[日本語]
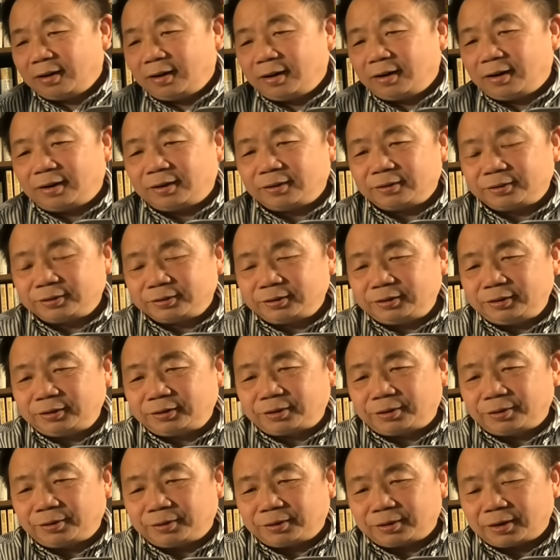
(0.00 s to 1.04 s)
あの李
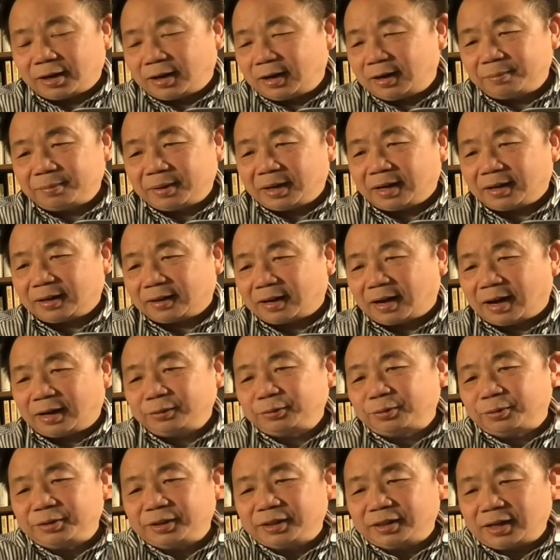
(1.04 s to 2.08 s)
強がまあ
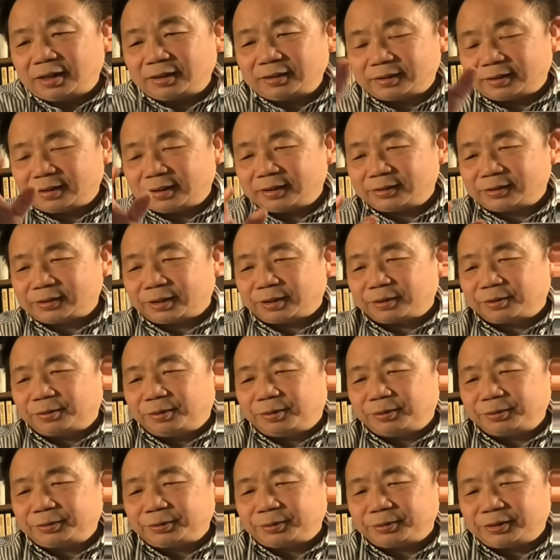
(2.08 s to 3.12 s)
後になって浙
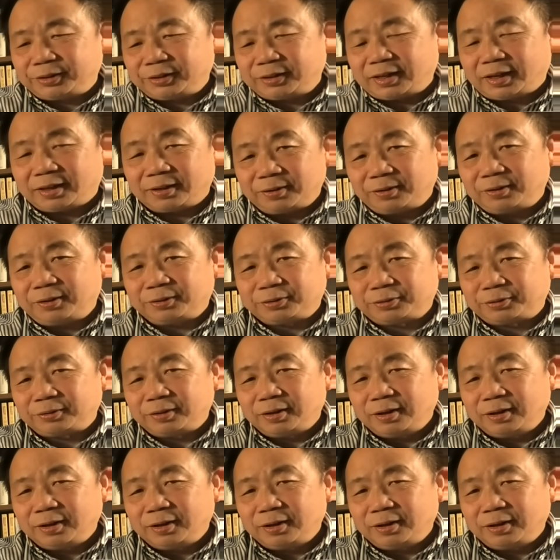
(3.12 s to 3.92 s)
江省時代の